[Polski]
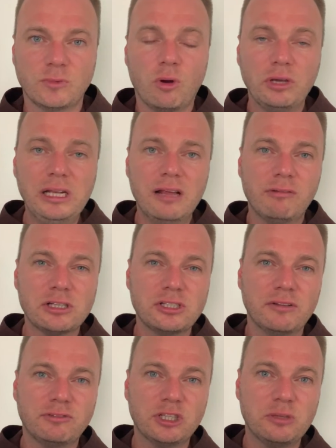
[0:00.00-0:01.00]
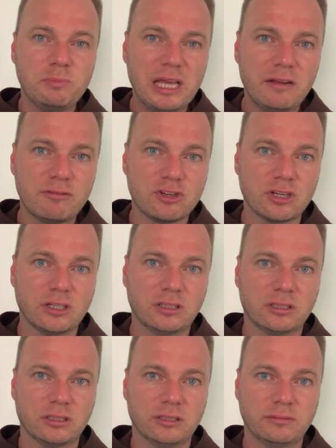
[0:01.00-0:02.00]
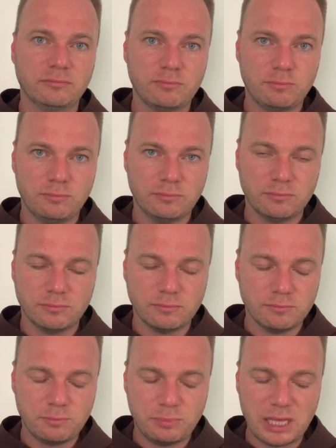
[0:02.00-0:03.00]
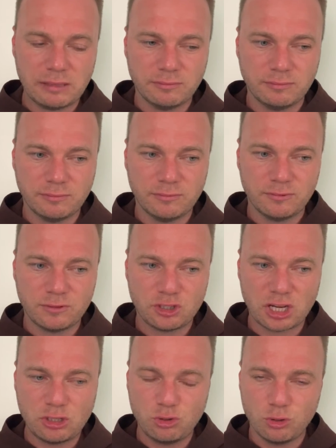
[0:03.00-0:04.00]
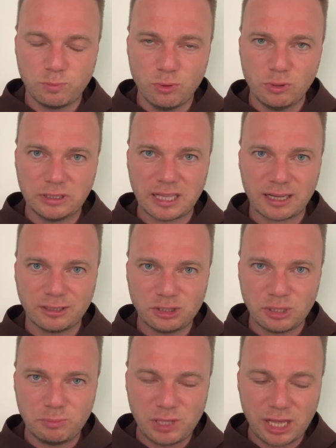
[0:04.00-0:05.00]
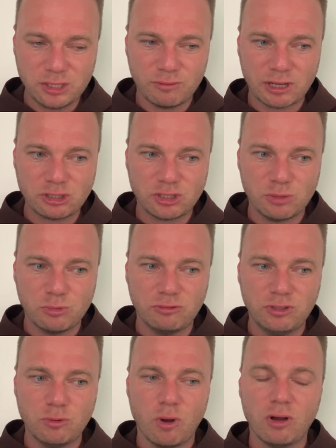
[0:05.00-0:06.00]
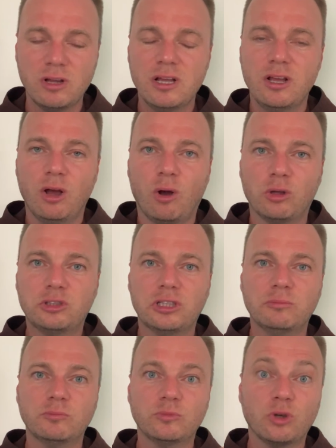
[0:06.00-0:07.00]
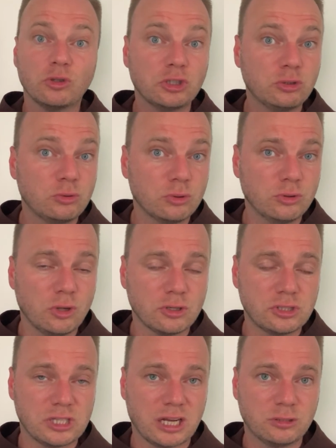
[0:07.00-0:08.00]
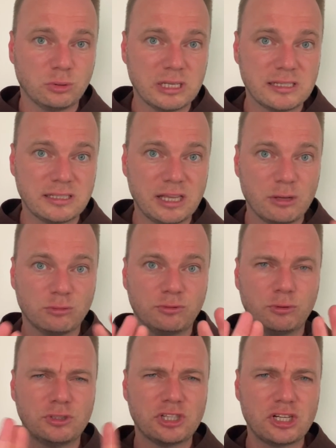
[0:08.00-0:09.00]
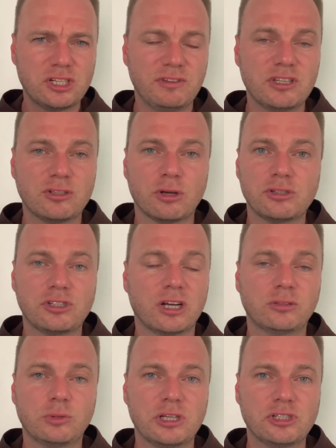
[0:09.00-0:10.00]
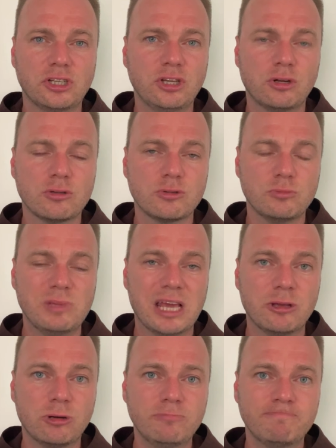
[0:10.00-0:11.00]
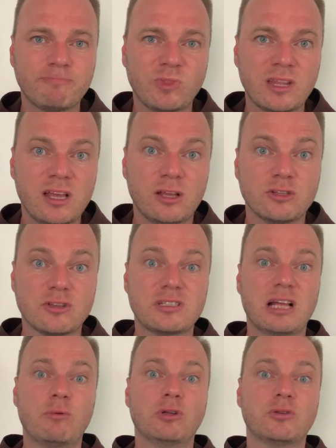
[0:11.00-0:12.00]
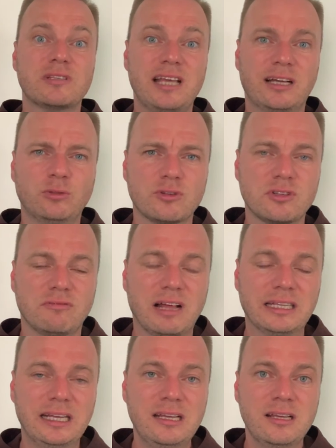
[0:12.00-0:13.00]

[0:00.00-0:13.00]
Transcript: o ile właśnie w tych pierwszych y, pię sześciu punktach, gdzie pięć właśnie mówiło o, tym, o tych trudnościach, które istnieją, dwóch rzeczywistościach, które się nie rozumieją, zostało to zdiagnozowane,